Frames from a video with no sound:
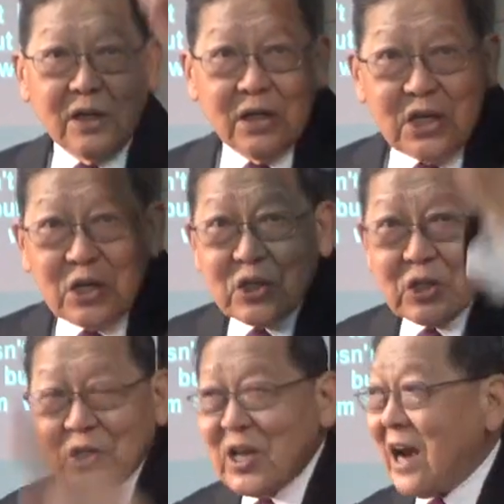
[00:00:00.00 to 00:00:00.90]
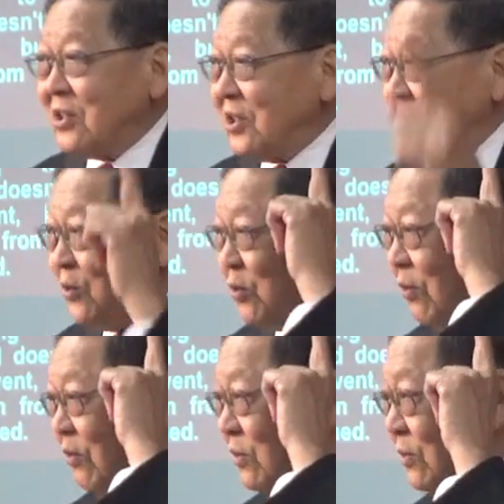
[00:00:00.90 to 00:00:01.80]
历史上人
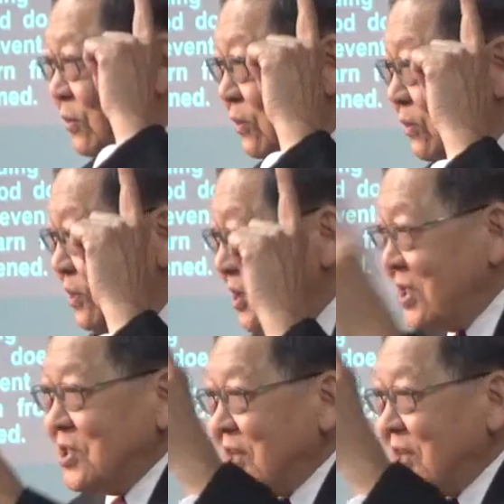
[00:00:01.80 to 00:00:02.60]
物身